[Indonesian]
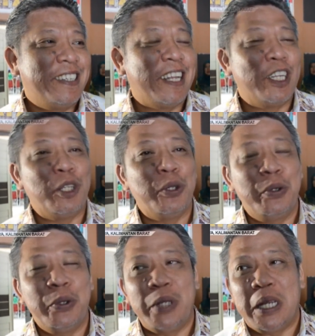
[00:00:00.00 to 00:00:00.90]
dan itu
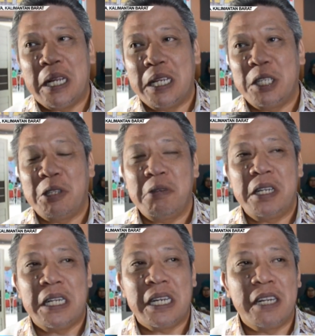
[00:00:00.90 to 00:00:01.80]
saya kira sesuai
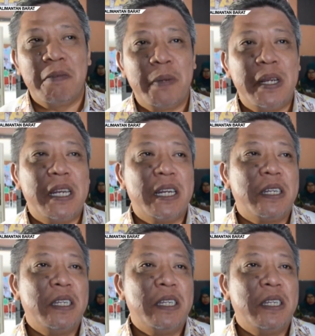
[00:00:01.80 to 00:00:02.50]
dengan apa yang